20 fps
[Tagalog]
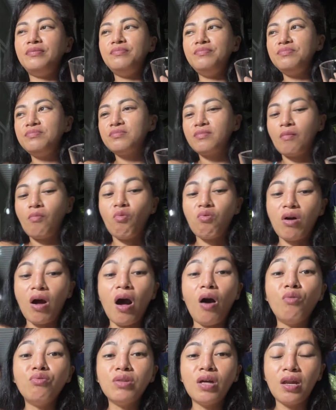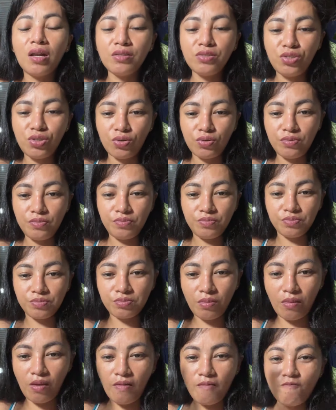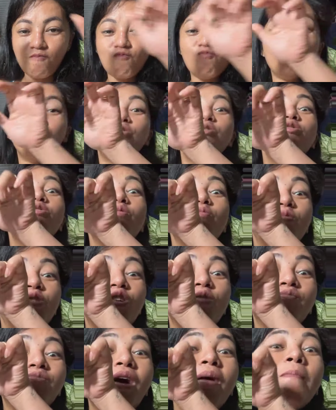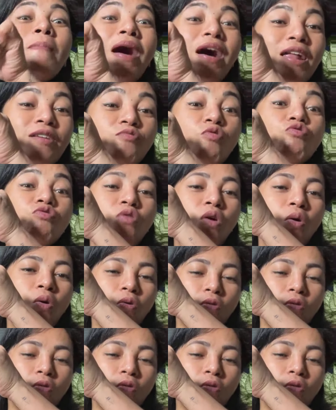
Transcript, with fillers: kay. Mukhaon na lang jud. Minamtag balik og